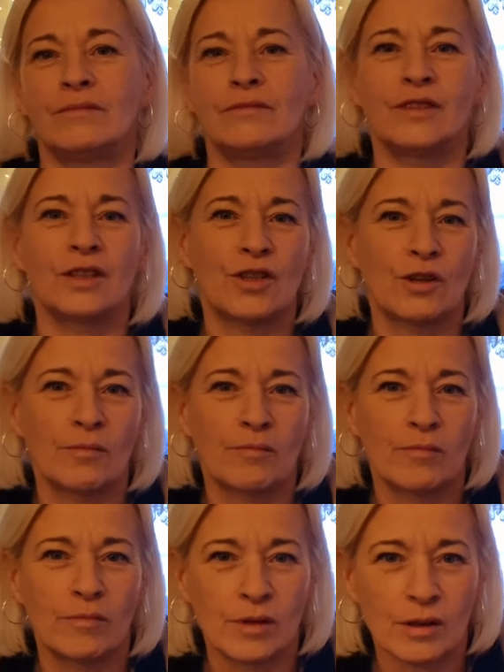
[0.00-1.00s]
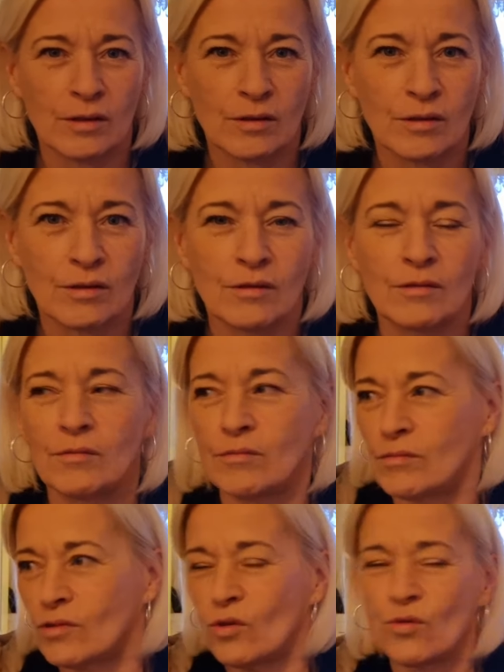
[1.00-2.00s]
wiecie,
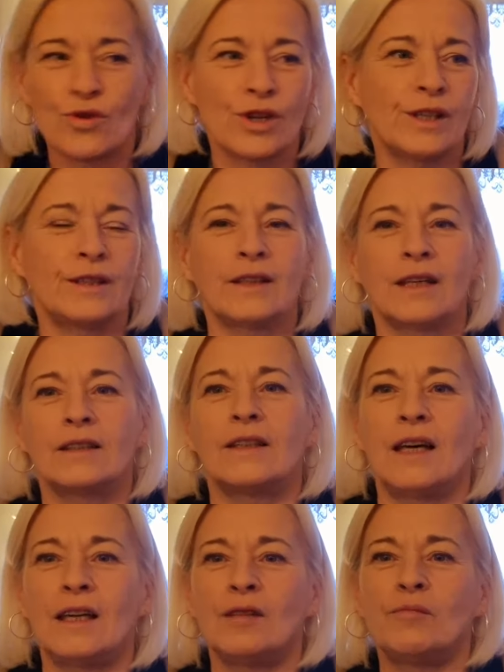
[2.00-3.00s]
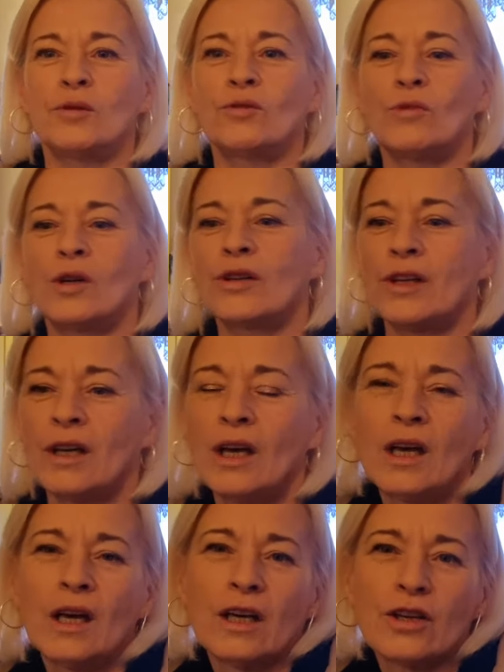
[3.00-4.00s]
y, kurze i tak dalej, podłogi.
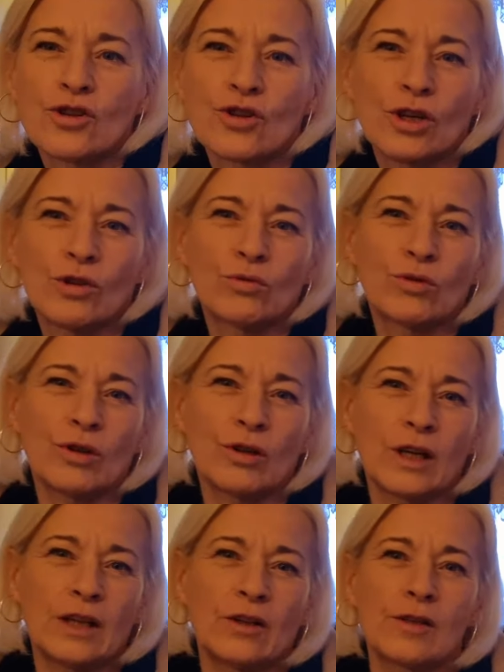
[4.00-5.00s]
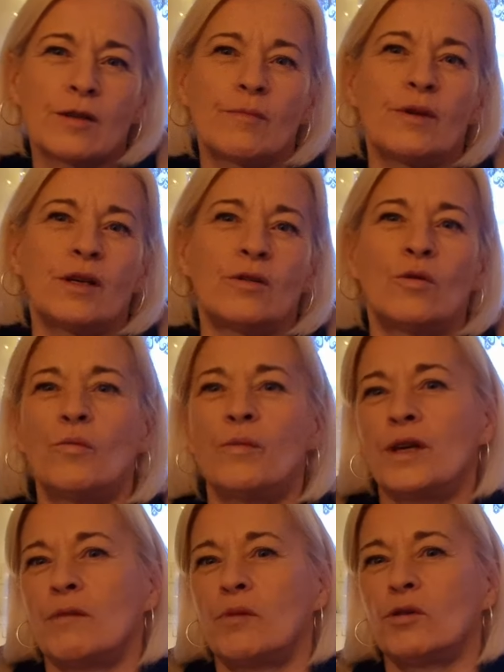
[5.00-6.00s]
Jeszcze jutro rano sobie
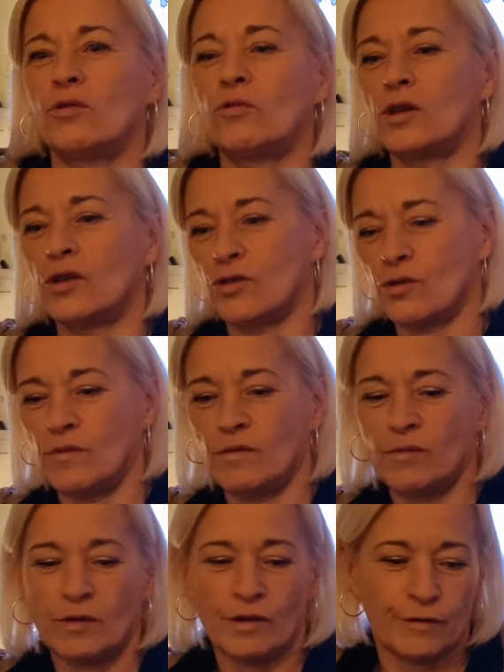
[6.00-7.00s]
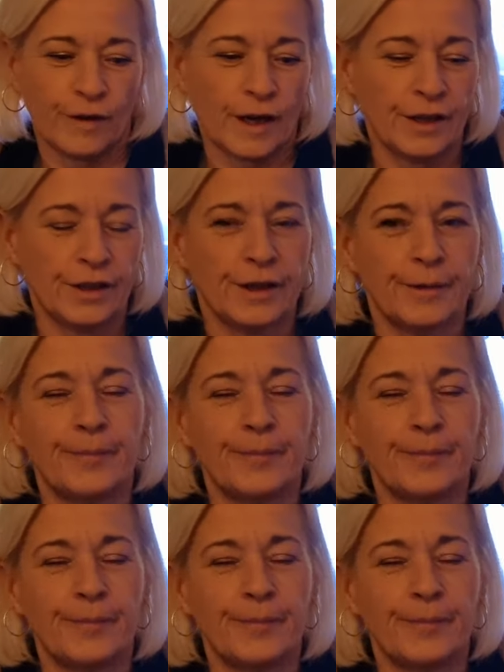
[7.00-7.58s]
umyję podłogi, żeby było fajnie.